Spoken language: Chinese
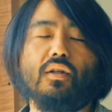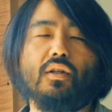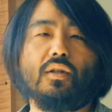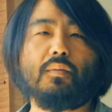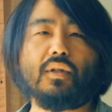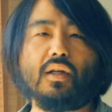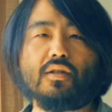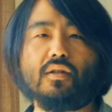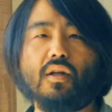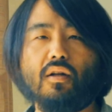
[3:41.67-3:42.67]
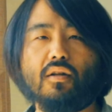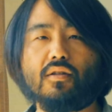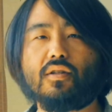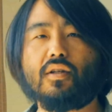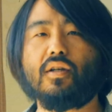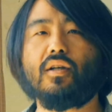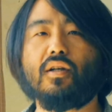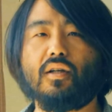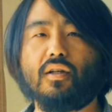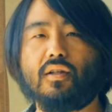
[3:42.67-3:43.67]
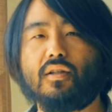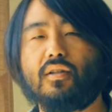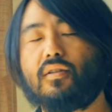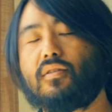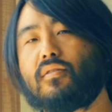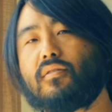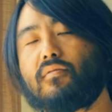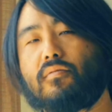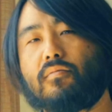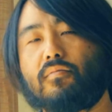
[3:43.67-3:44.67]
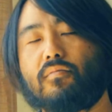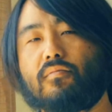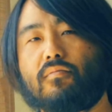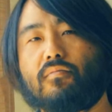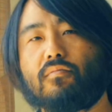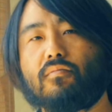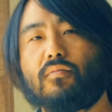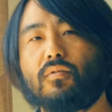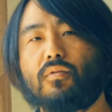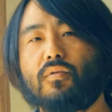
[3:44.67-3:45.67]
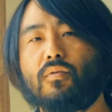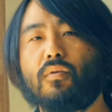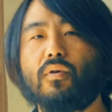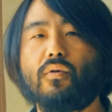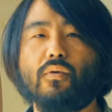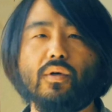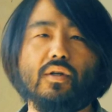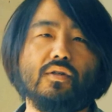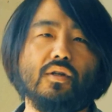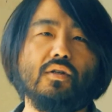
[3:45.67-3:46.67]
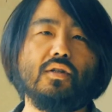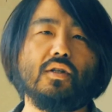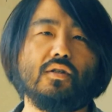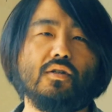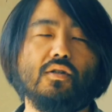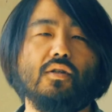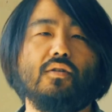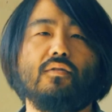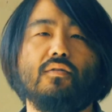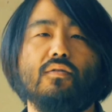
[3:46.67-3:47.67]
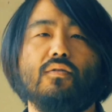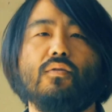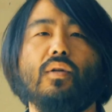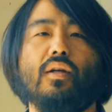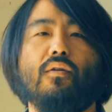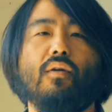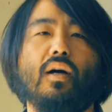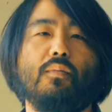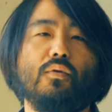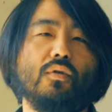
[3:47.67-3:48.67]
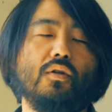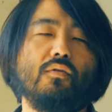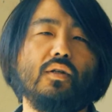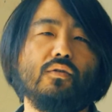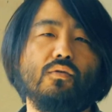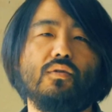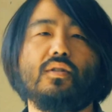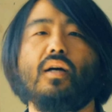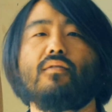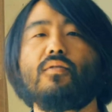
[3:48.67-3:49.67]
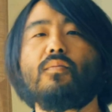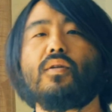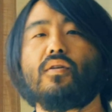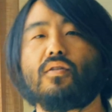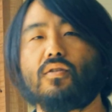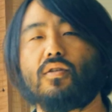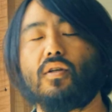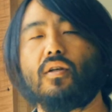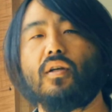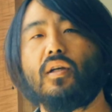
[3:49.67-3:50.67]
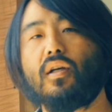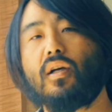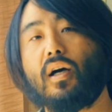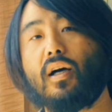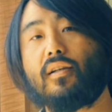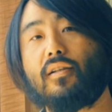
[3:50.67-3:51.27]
那么，但是到了这个，如果有鬼神这个事情出来的话，比如说有人去讲这么一个事情，啊，